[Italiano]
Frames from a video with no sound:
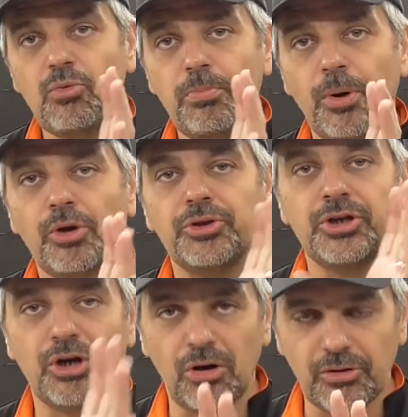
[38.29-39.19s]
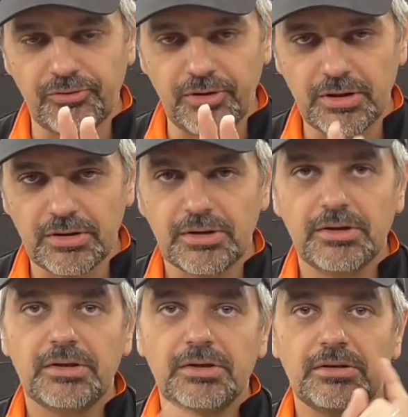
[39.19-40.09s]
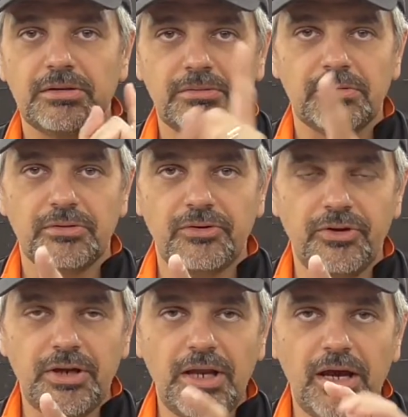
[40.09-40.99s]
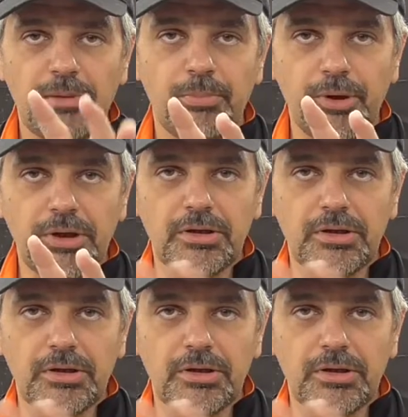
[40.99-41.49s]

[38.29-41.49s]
un po' di cose. Sigla e poi